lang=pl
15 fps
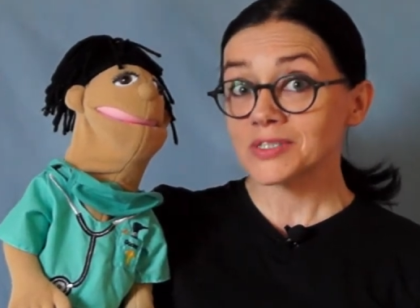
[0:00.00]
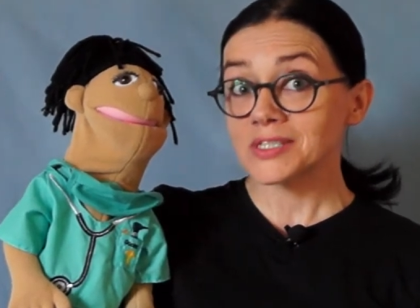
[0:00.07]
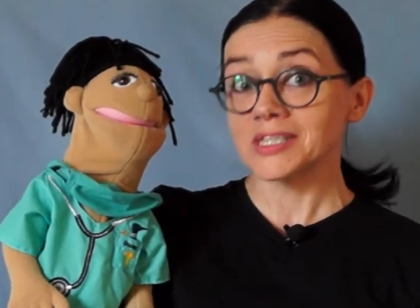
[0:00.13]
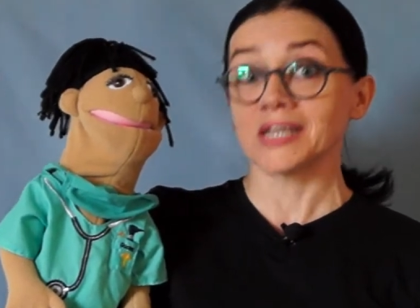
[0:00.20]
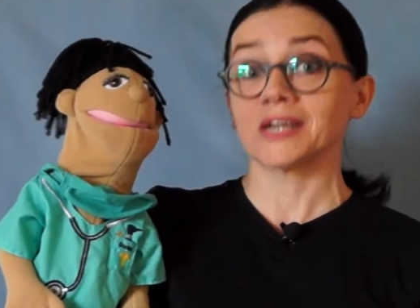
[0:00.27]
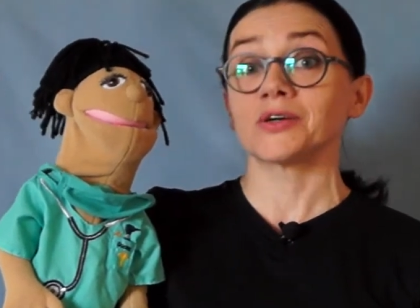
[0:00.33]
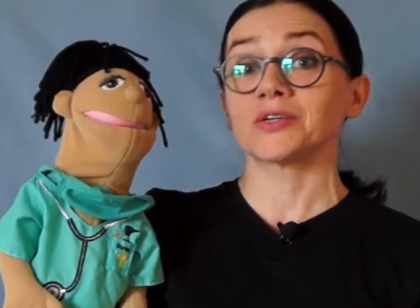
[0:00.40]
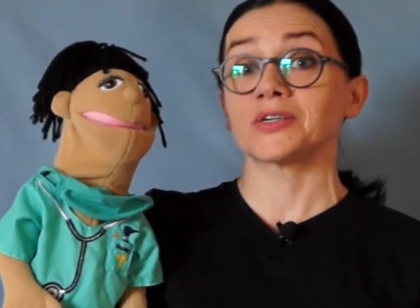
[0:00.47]
z
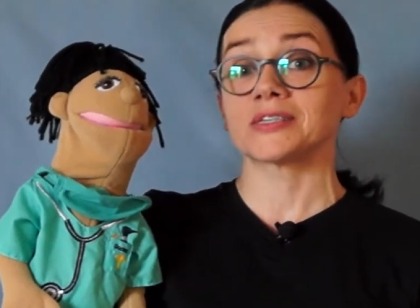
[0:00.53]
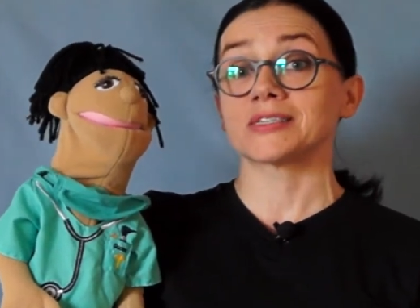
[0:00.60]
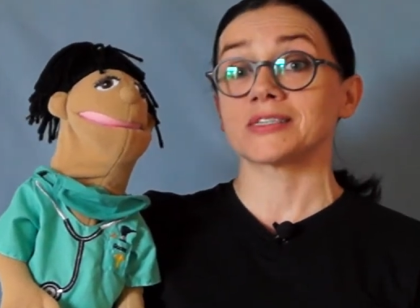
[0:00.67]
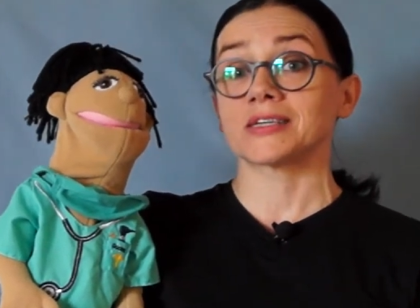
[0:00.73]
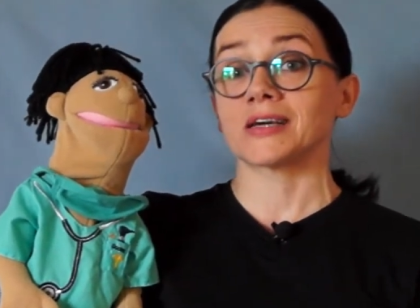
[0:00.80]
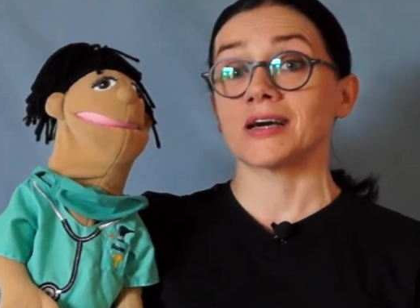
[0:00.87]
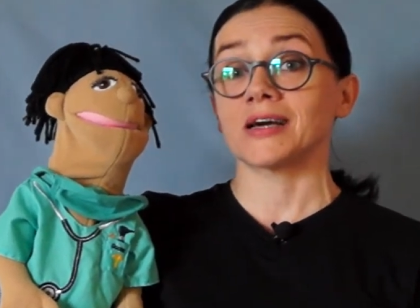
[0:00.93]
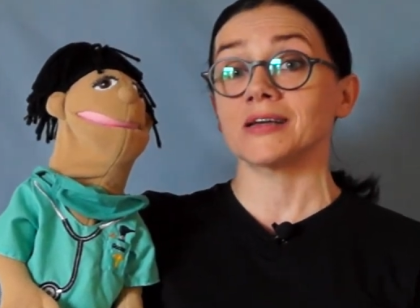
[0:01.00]
innego
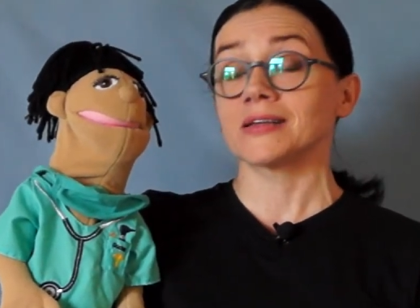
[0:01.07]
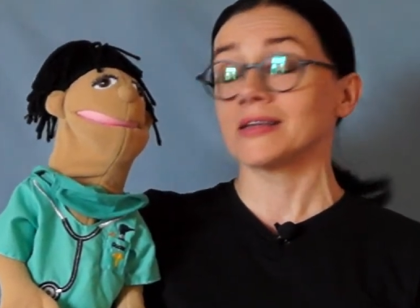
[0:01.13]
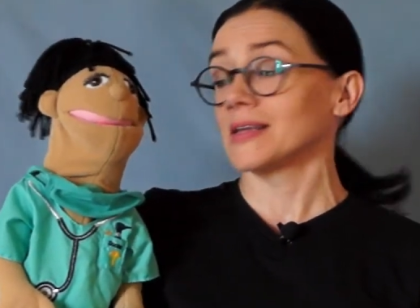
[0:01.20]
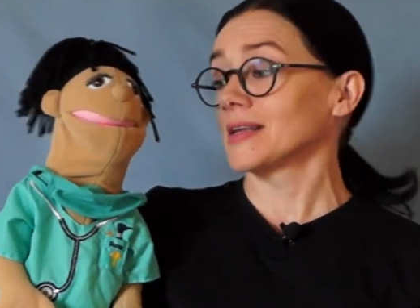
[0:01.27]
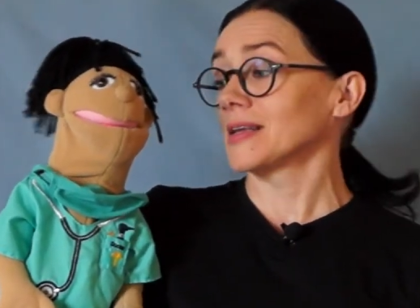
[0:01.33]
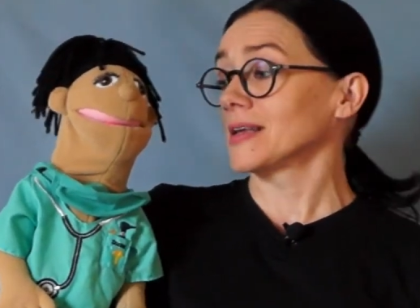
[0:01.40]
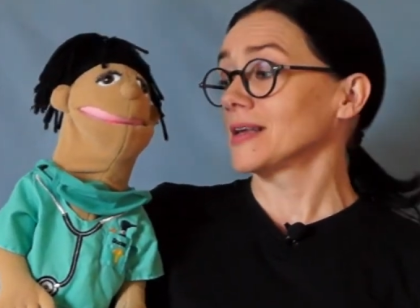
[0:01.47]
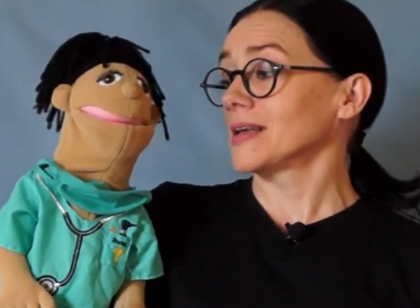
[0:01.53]
języka,
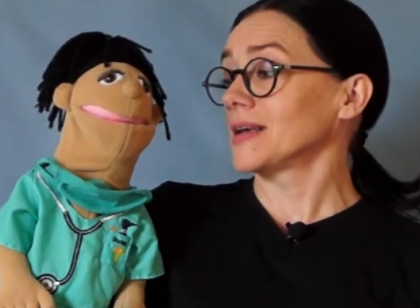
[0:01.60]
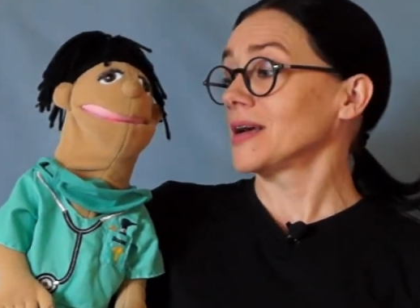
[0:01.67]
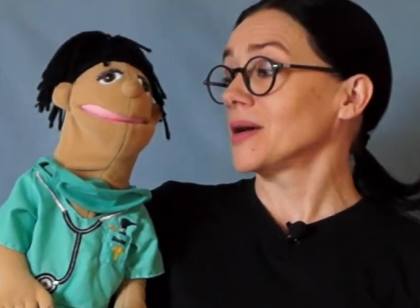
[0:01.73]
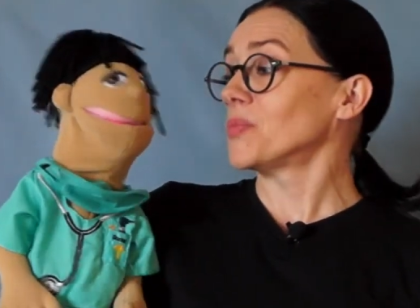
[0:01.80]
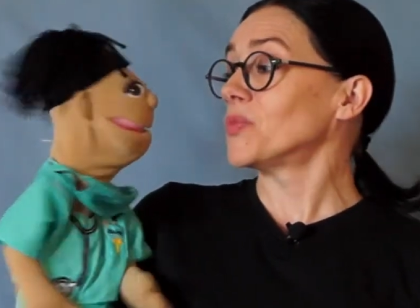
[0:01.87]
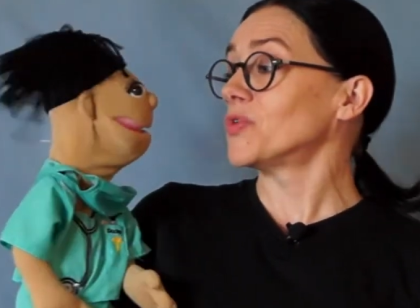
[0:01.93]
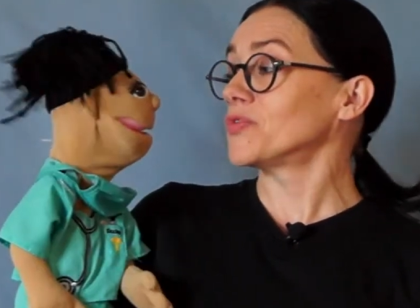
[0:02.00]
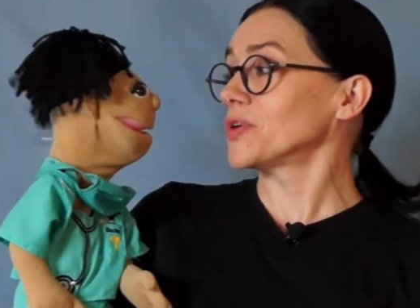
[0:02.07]

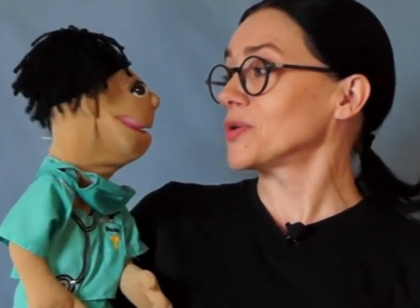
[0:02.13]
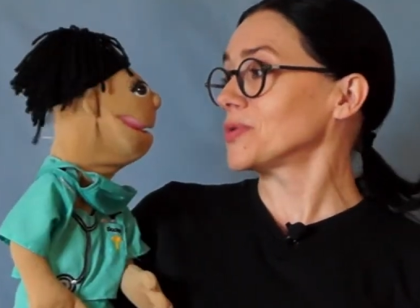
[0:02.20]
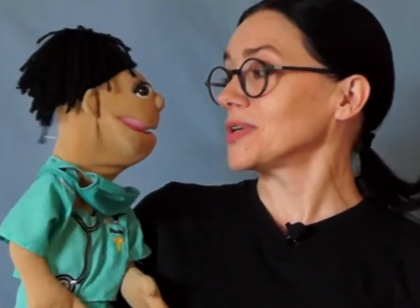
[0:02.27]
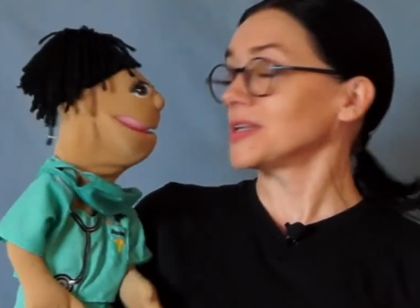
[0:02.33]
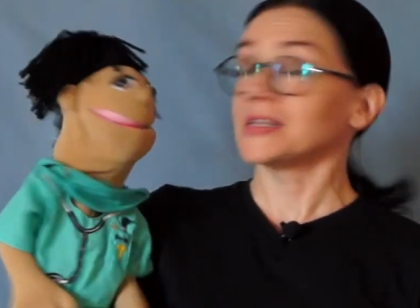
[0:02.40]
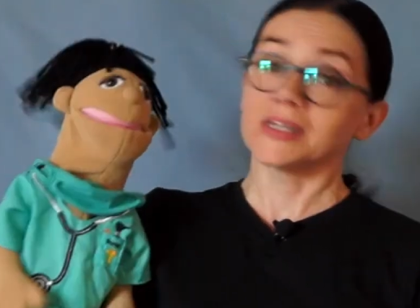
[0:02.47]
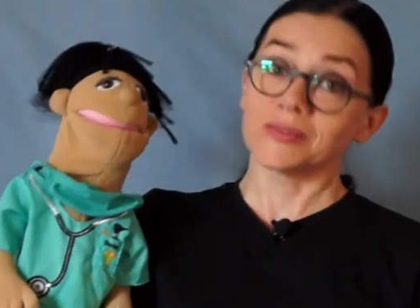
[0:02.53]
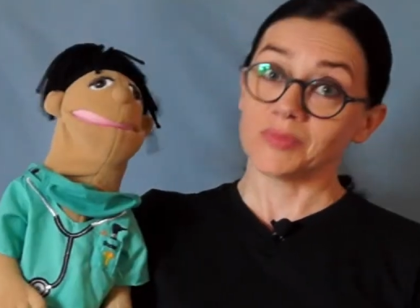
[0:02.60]
mówią
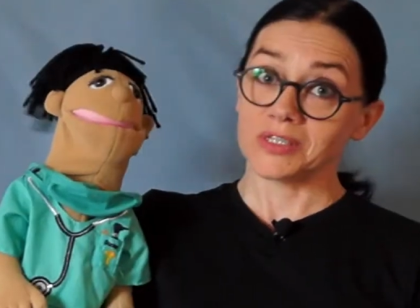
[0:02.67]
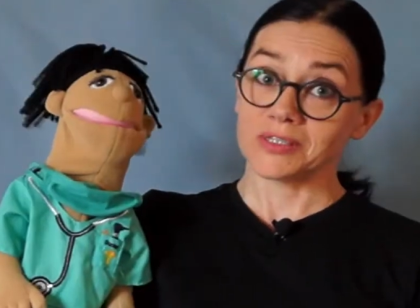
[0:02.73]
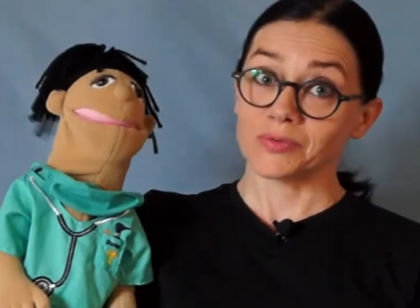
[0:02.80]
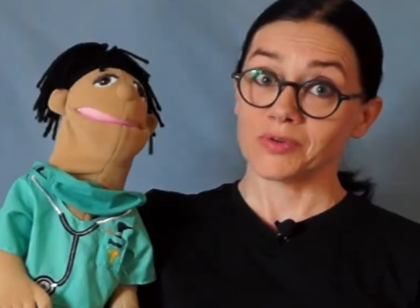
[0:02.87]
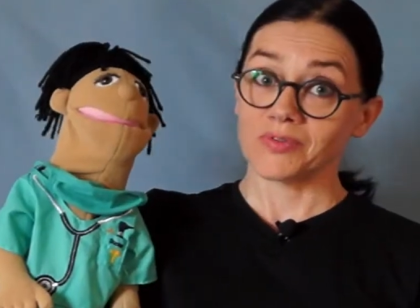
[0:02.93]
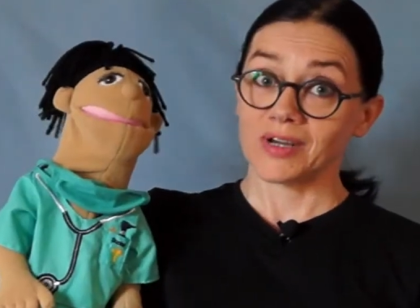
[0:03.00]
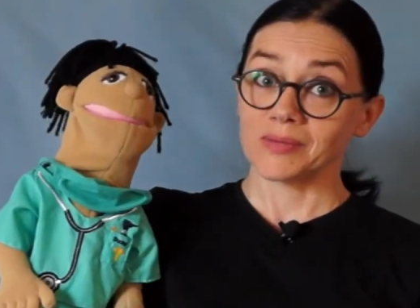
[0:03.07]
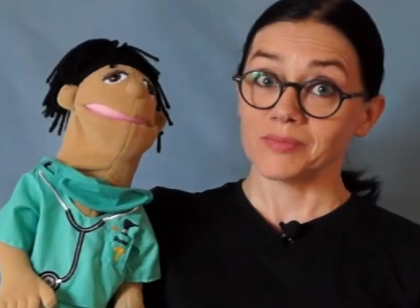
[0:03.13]
innymi
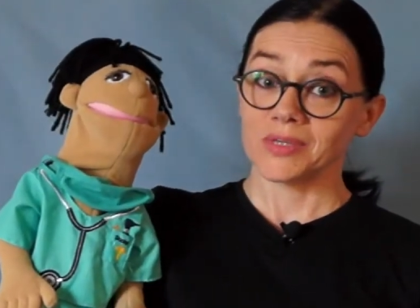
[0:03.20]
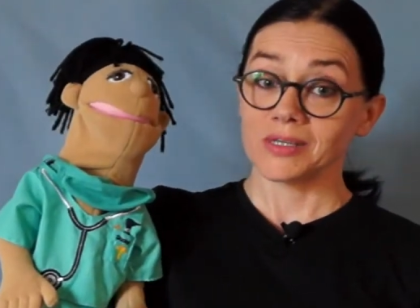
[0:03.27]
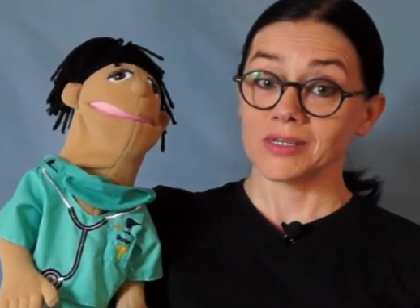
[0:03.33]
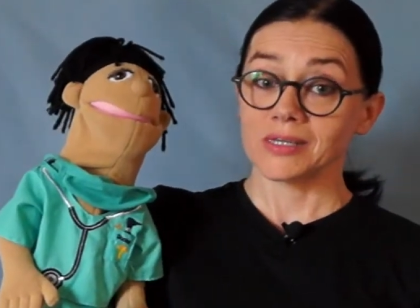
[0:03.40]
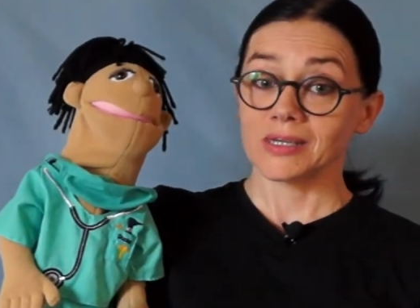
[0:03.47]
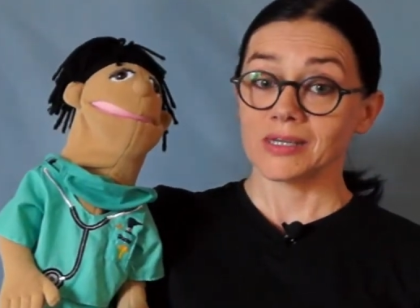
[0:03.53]
słowami.